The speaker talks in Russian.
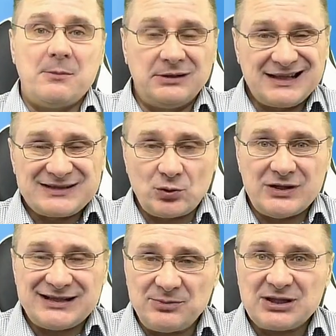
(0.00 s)

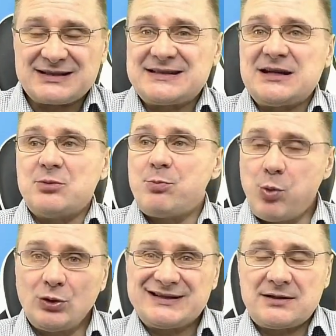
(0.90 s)
настроить именно систему
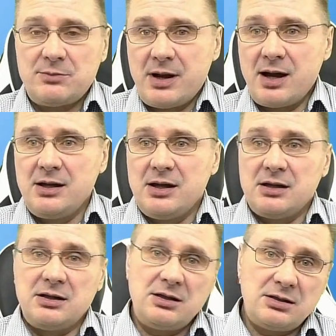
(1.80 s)
под себя,
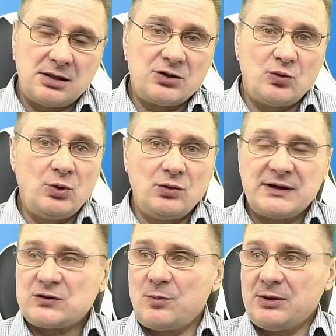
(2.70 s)
и я думаю, у
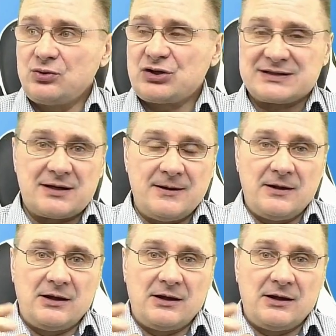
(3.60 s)
вас все получится.